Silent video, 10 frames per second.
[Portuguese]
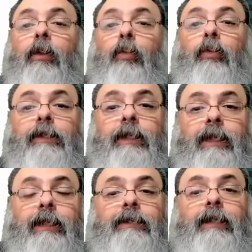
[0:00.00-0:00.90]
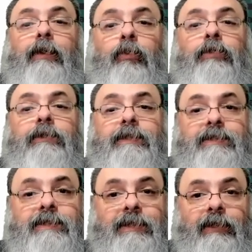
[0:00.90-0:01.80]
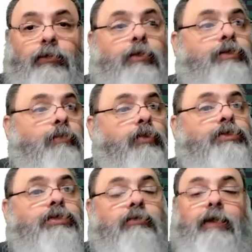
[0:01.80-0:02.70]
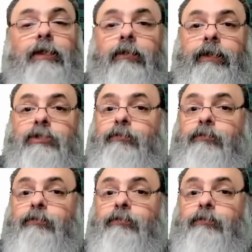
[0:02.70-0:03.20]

o que está acontecendo com as bolsas de valores?